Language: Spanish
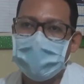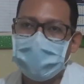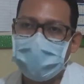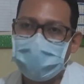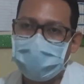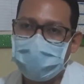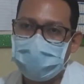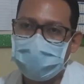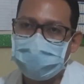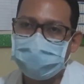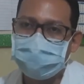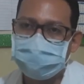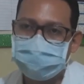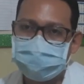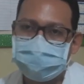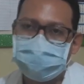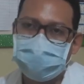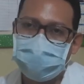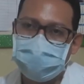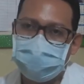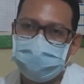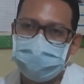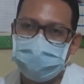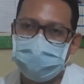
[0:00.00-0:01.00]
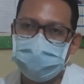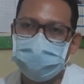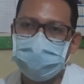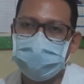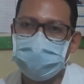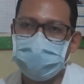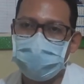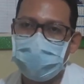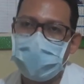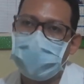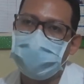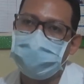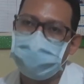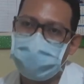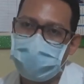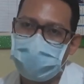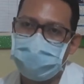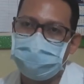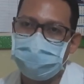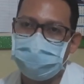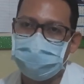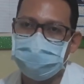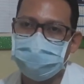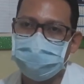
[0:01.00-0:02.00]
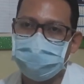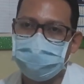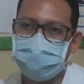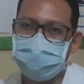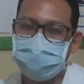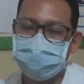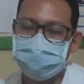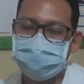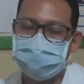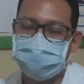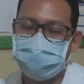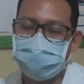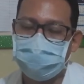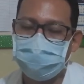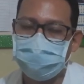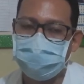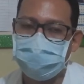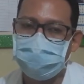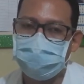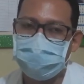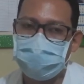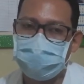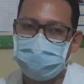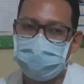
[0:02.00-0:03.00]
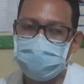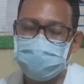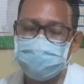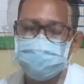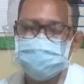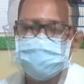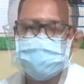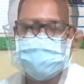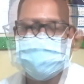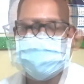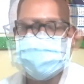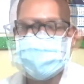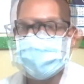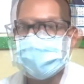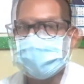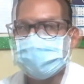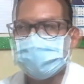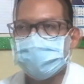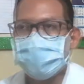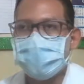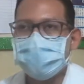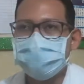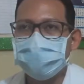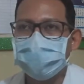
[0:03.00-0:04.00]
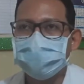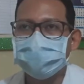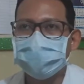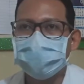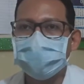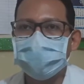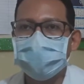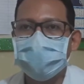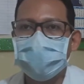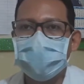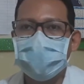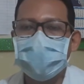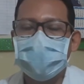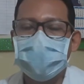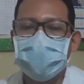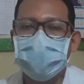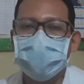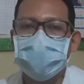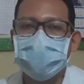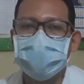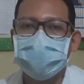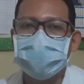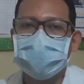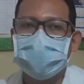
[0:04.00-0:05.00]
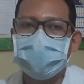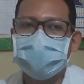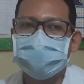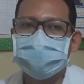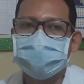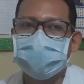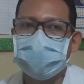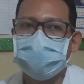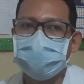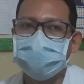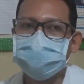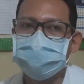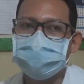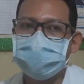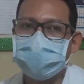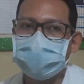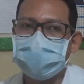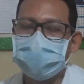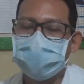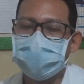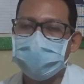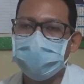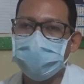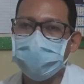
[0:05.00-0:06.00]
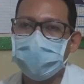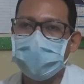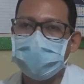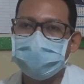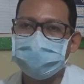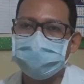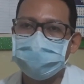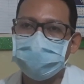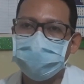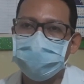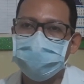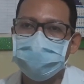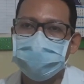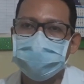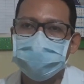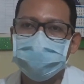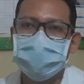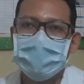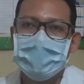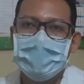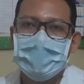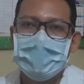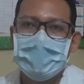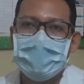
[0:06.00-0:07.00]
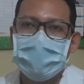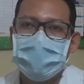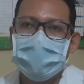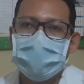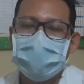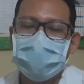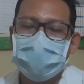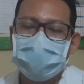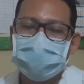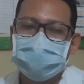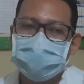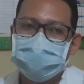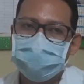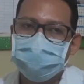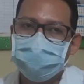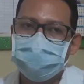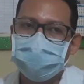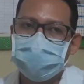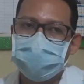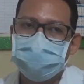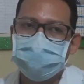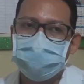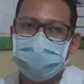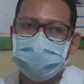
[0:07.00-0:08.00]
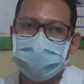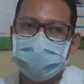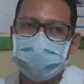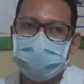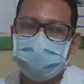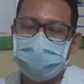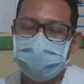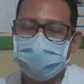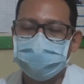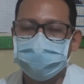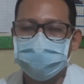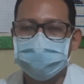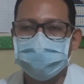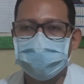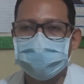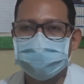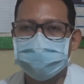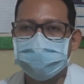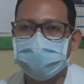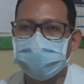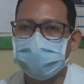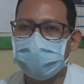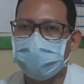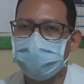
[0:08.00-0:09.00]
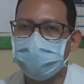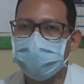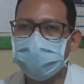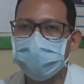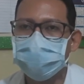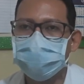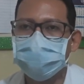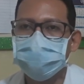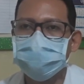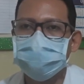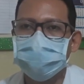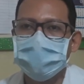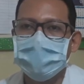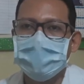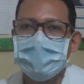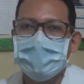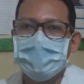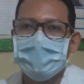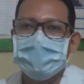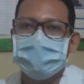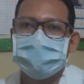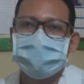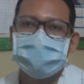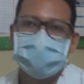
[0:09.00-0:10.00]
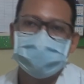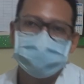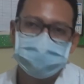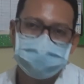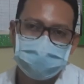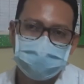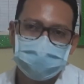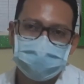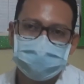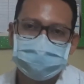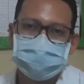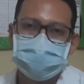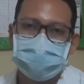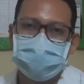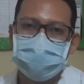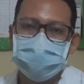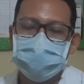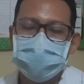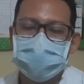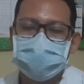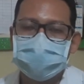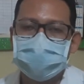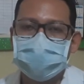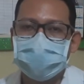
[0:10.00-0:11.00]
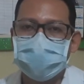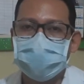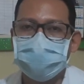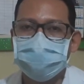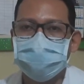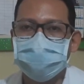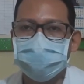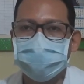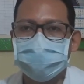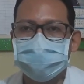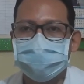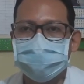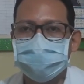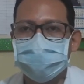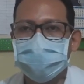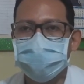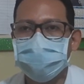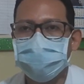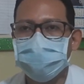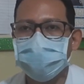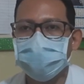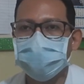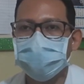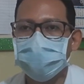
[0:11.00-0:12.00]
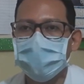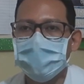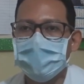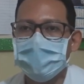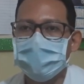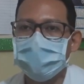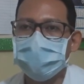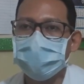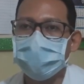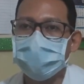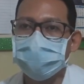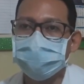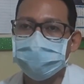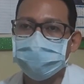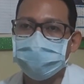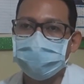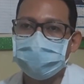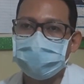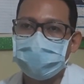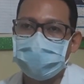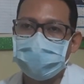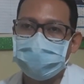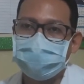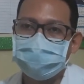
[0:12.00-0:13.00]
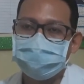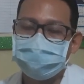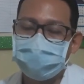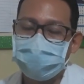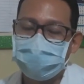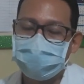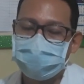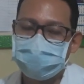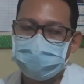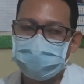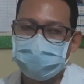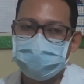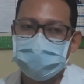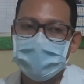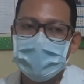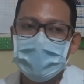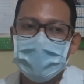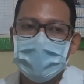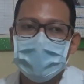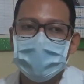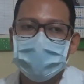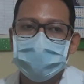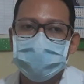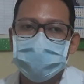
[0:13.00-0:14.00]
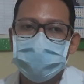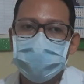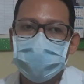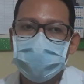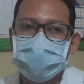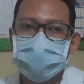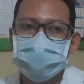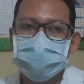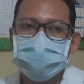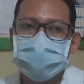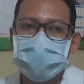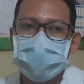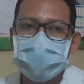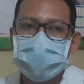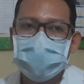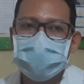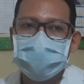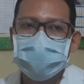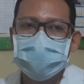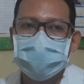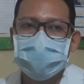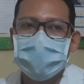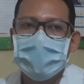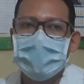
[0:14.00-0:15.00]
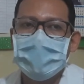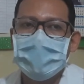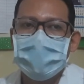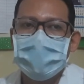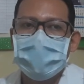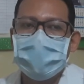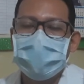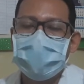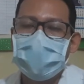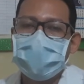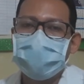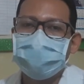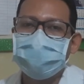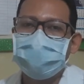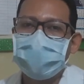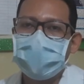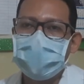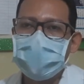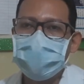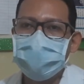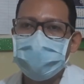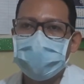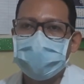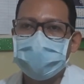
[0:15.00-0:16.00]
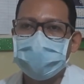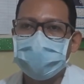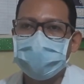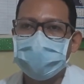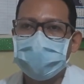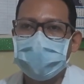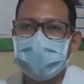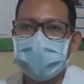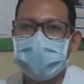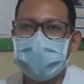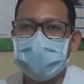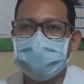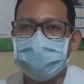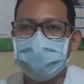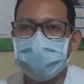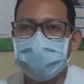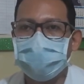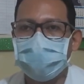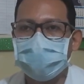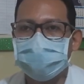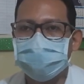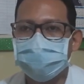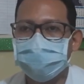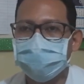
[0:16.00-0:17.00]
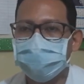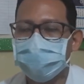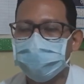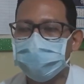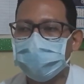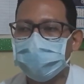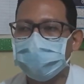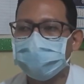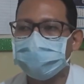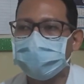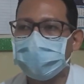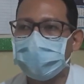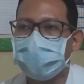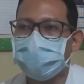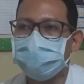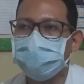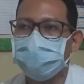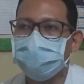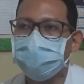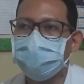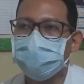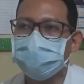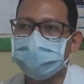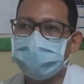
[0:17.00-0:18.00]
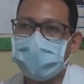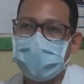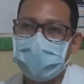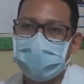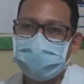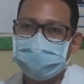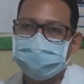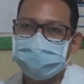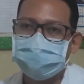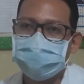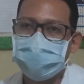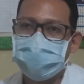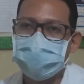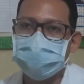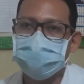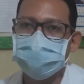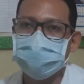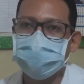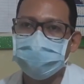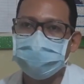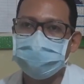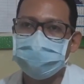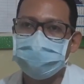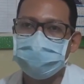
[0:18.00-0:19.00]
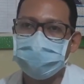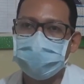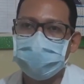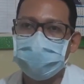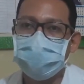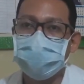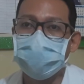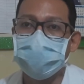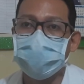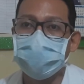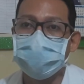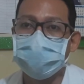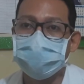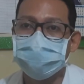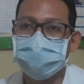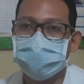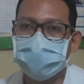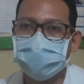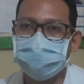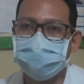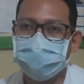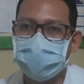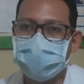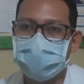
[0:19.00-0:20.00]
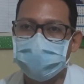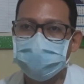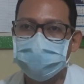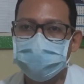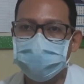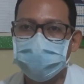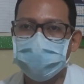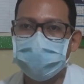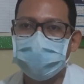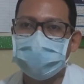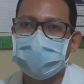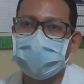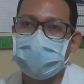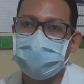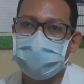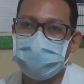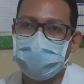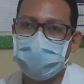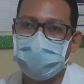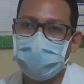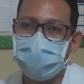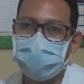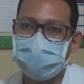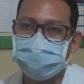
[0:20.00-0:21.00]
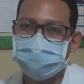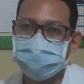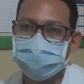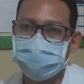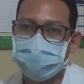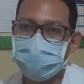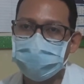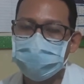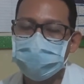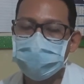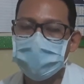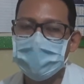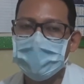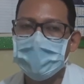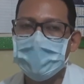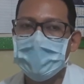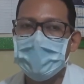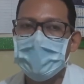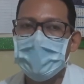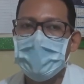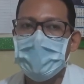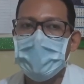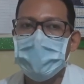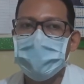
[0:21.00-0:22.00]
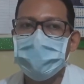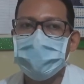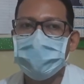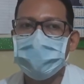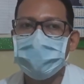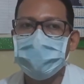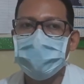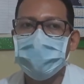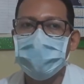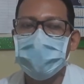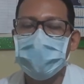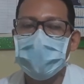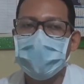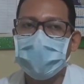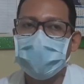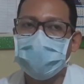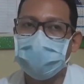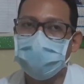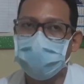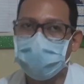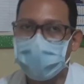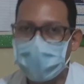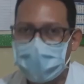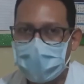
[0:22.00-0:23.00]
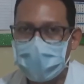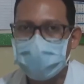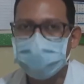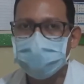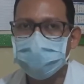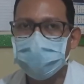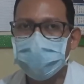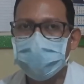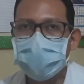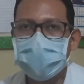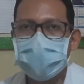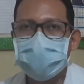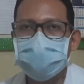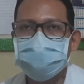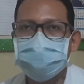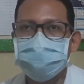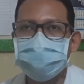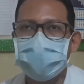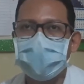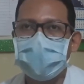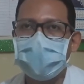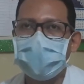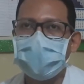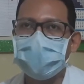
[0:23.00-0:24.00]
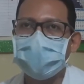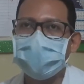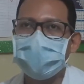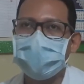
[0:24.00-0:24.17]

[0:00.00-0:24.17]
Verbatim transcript: el seno o la mama, como se debe de llamar. Casualmente el día de hoy realizamos charlas educativas eh, a nivel pues, de puestos de salud, centro de salud aquí en el municipio y consultas externas, donde le hablábamos a la población y estábamos fortaleciendo pues, los conocimientos en la población, educándola para